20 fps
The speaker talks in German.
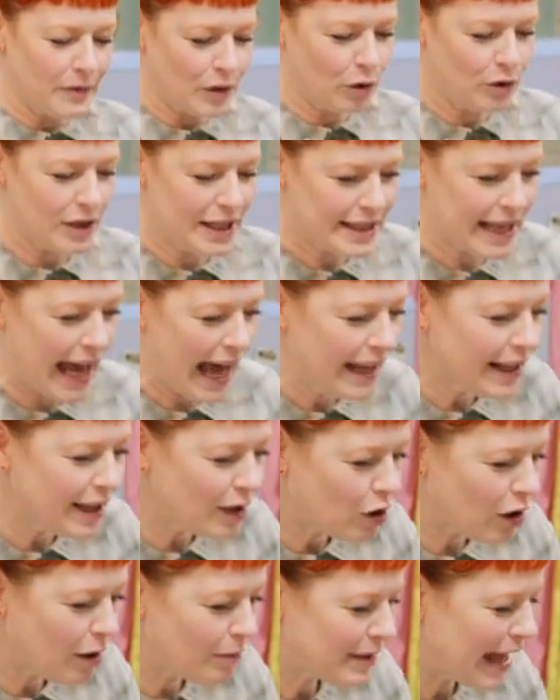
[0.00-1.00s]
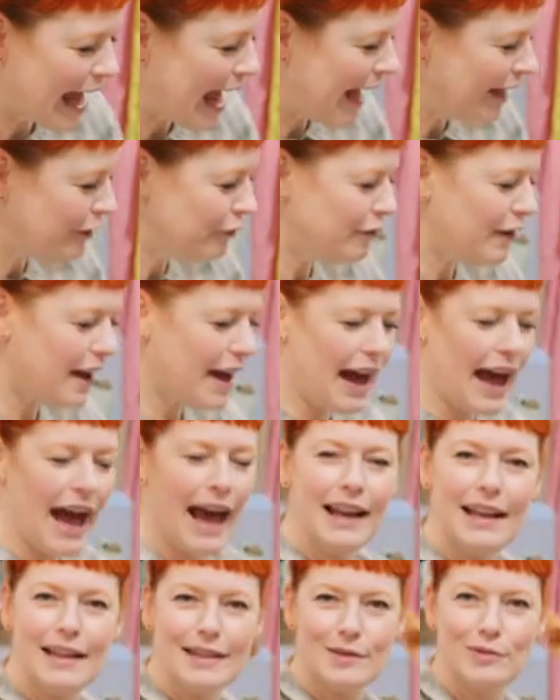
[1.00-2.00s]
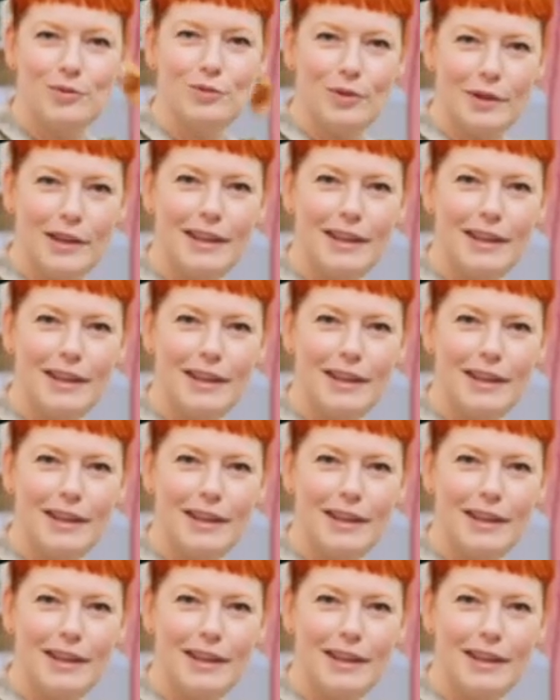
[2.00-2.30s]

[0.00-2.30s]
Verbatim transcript: Und das andere kommt einfach alles nur